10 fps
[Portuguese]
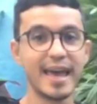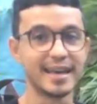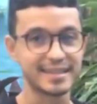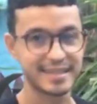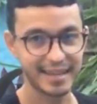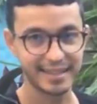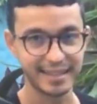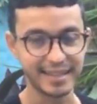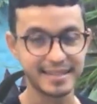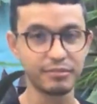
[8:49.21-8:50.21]
essa
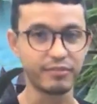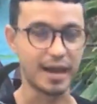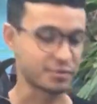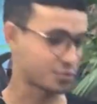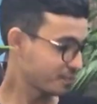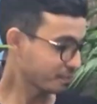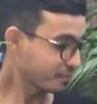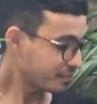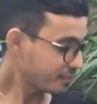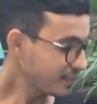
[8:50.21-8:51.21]
aqui nesse vaso.
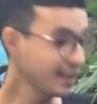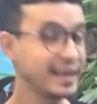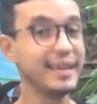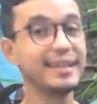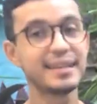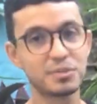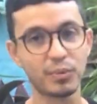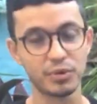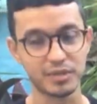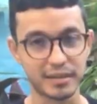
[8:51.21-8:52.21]
E nesse
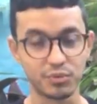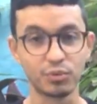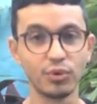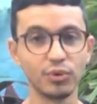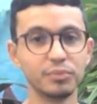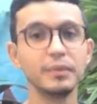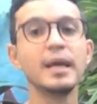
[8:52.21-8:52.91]
processo todo,